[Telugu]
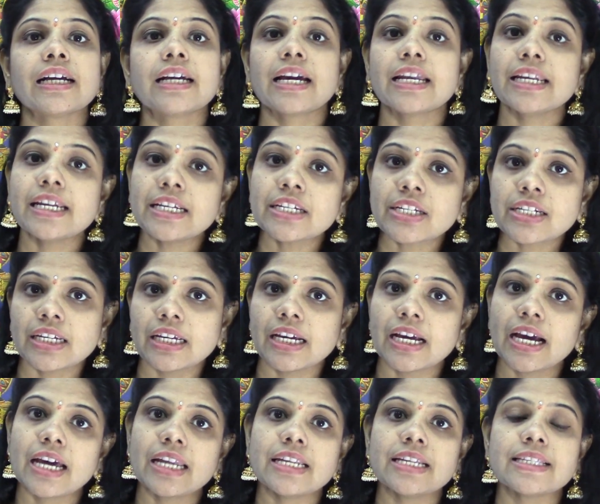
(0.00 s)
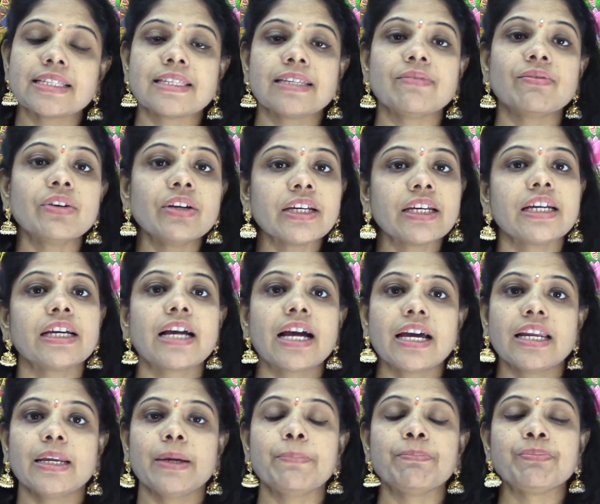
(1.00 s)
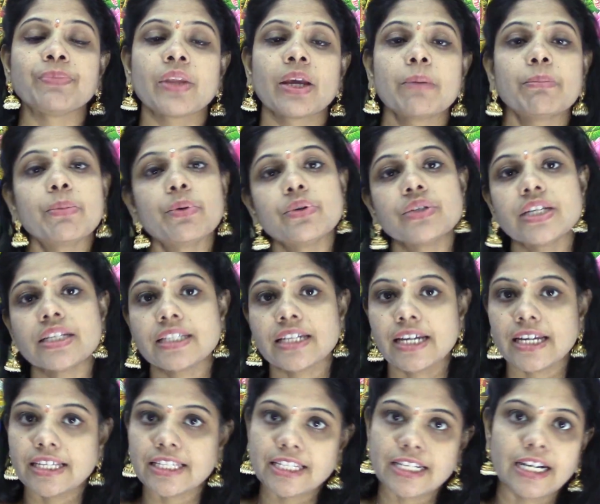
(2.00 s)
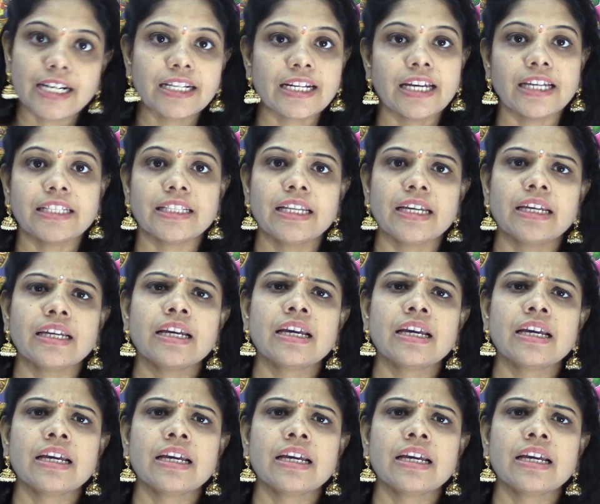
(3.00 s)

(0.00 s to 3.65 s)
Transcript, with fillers: గణేష్కి కానీ శివుడికి కానీ పూజ చేయించినట్టయితే